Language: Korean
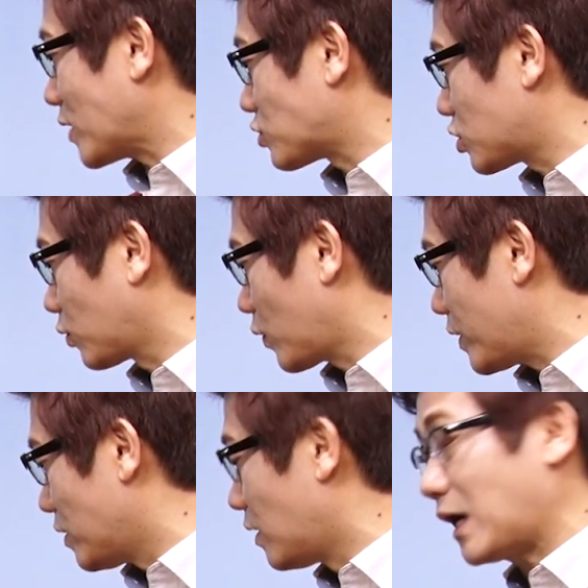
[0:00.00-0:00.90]
y축 찍어놓고
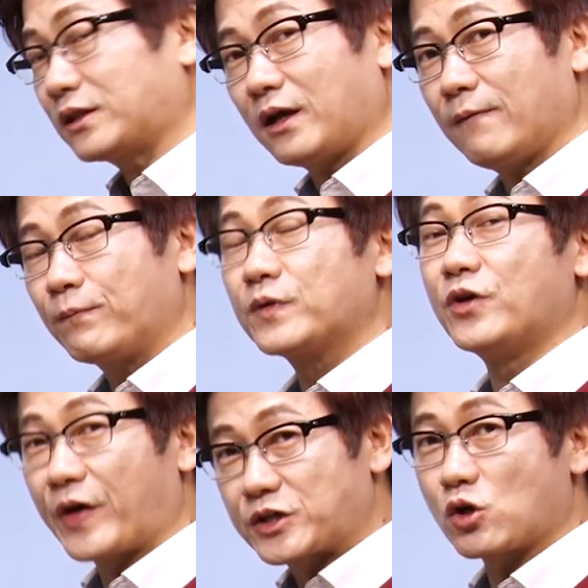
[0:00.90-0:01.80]
0할때
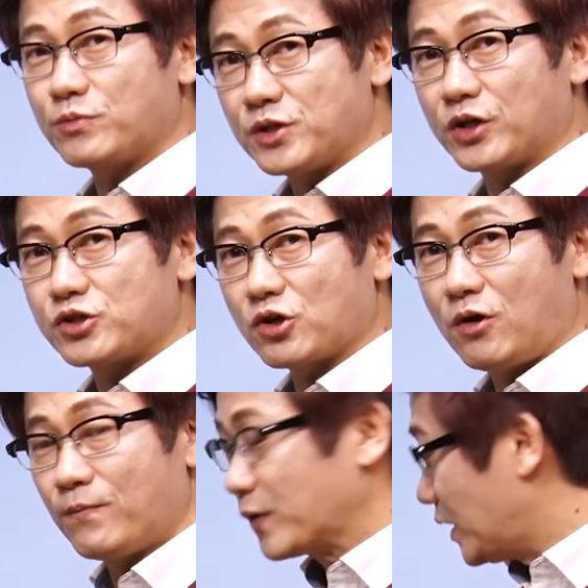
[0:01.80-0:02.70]
0의 제곱은
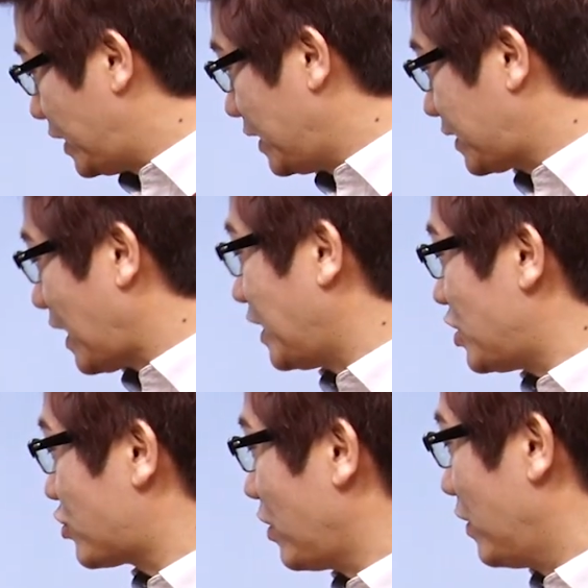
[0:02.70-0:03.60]
0이죠. 1일 때
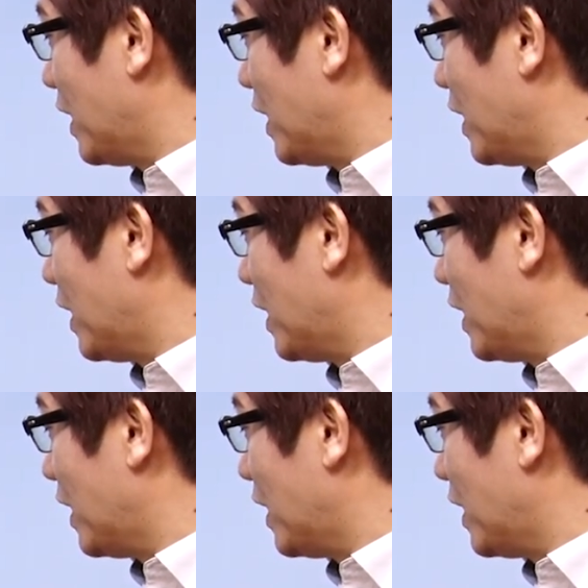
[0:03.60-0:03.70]
1이죠.